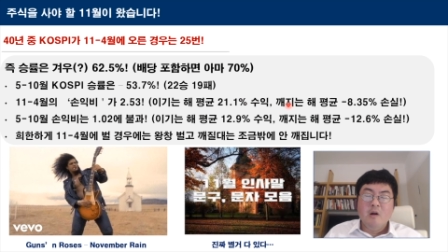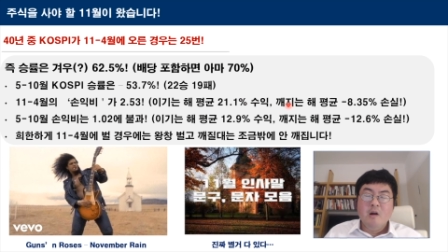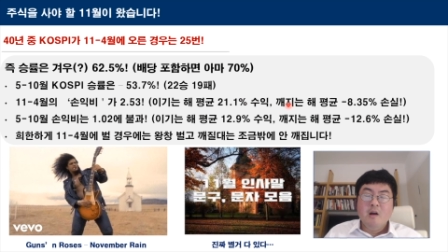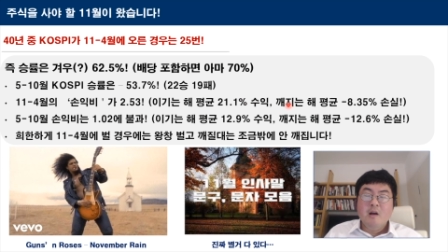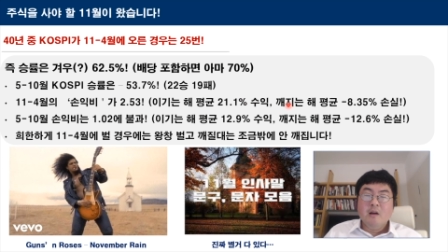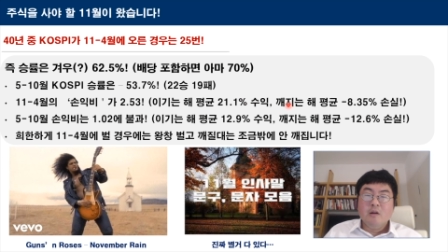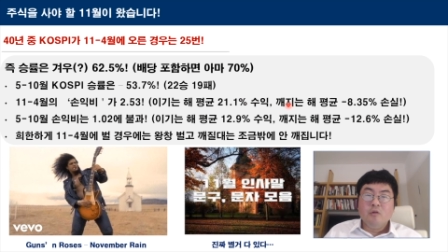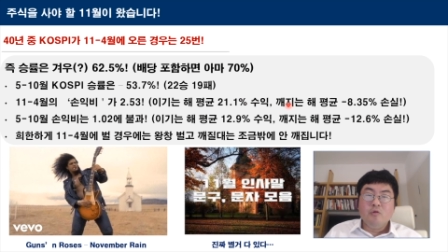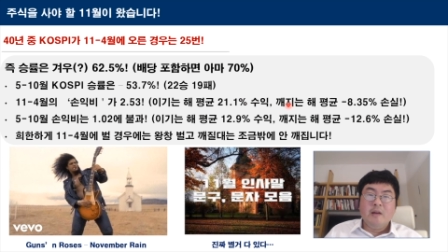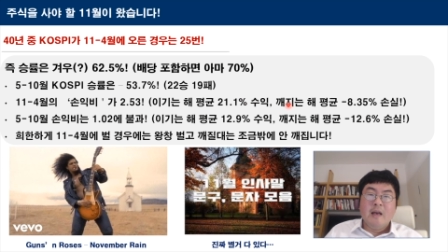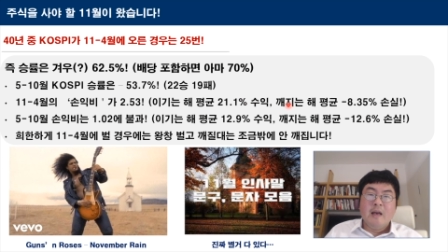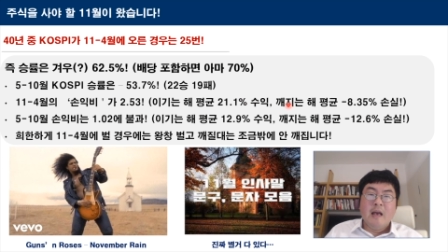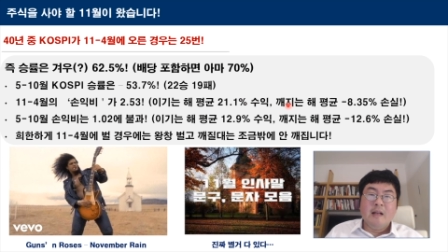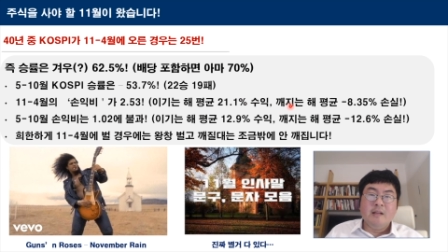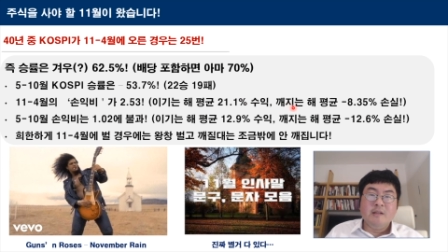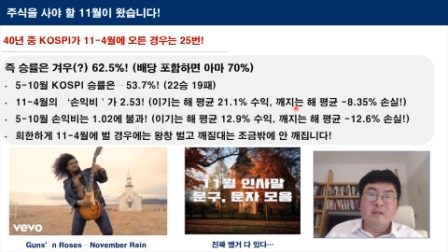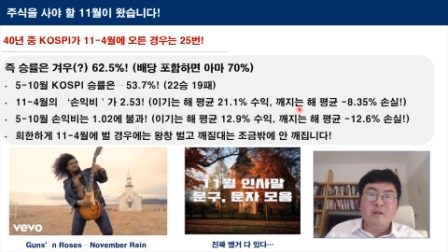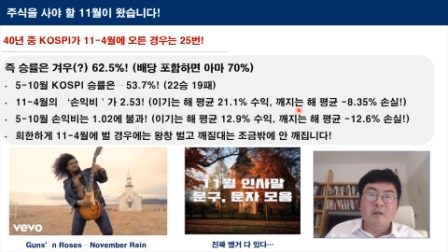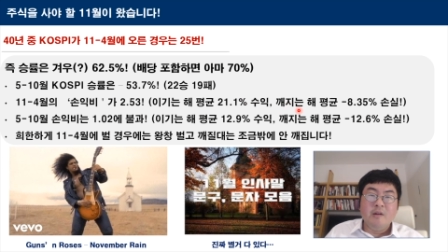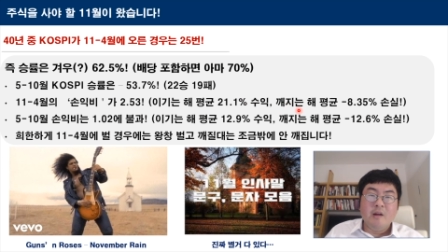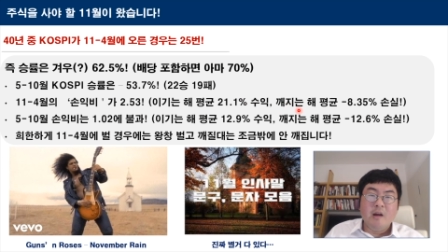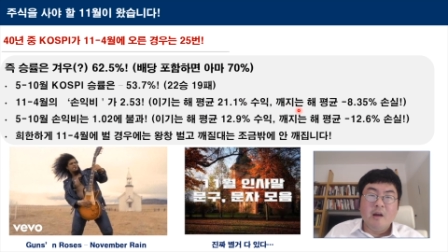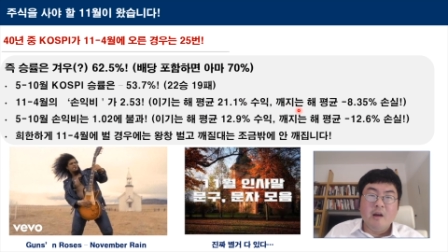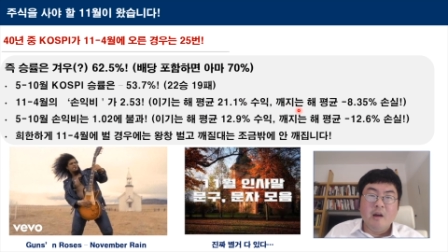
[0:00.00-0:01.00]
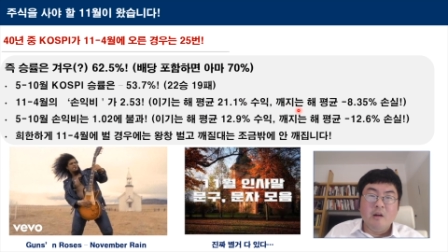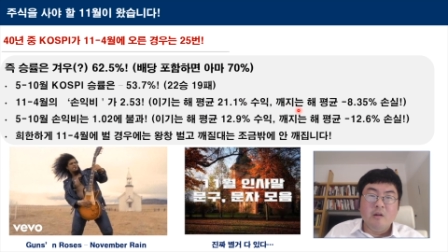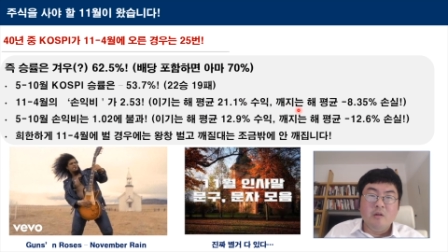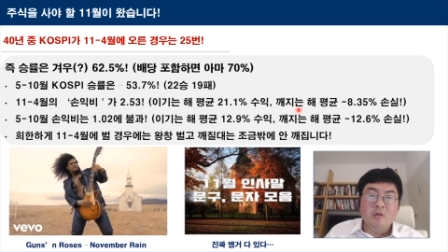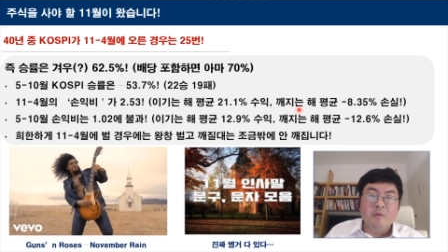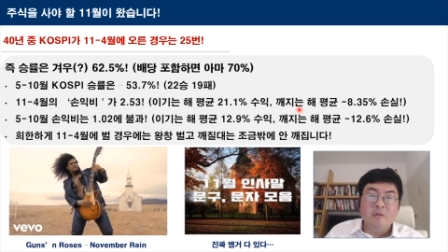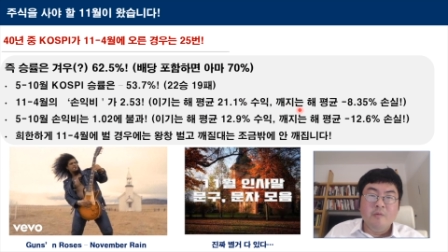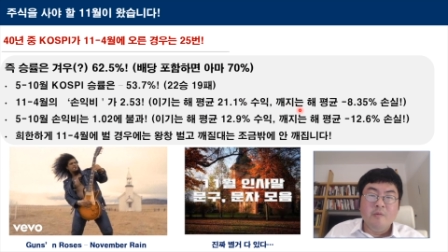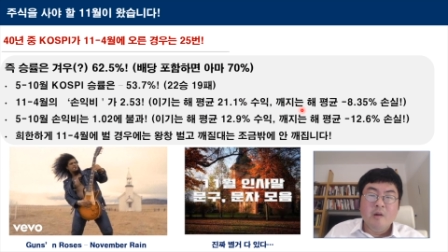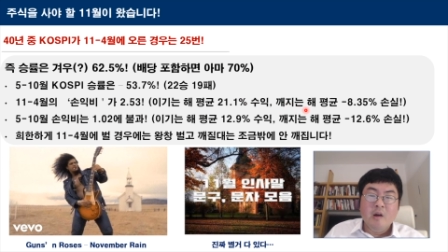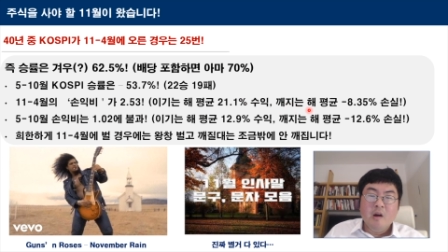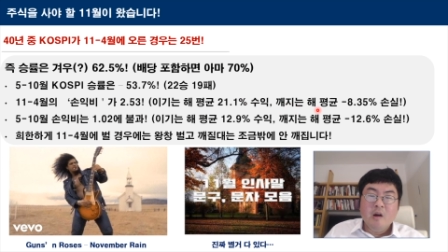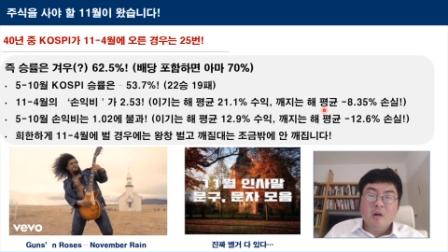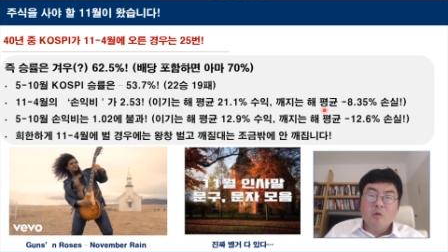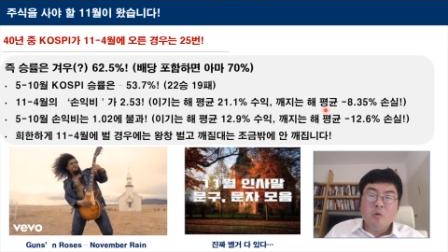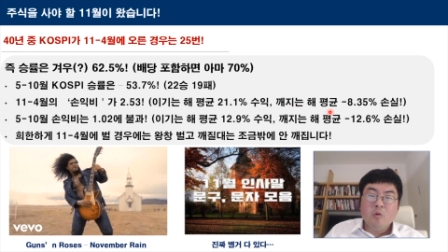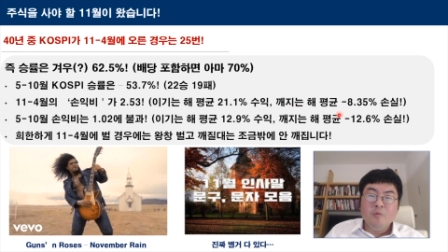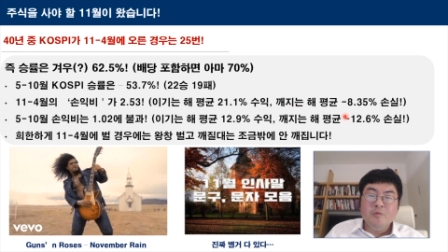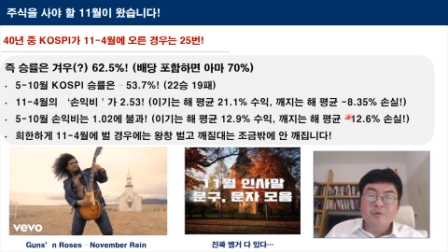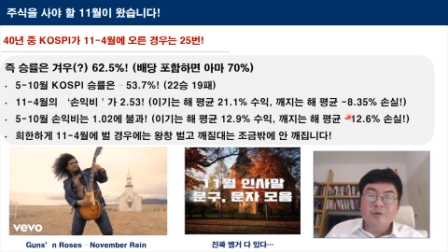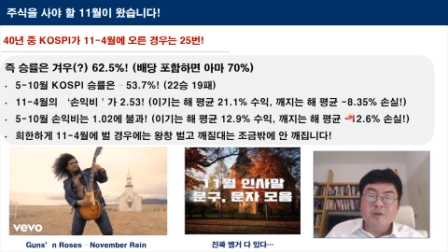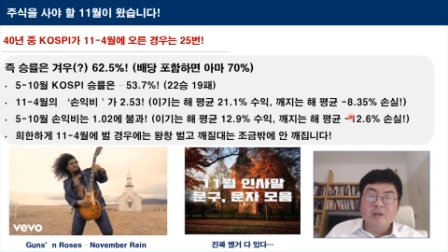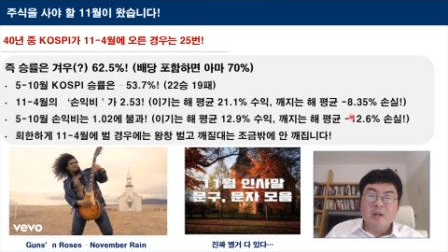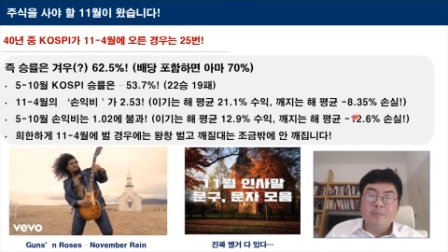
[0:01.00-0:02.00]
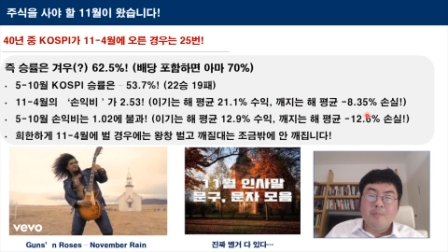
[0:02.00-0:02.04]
그리고 깨지는 해에는 손실이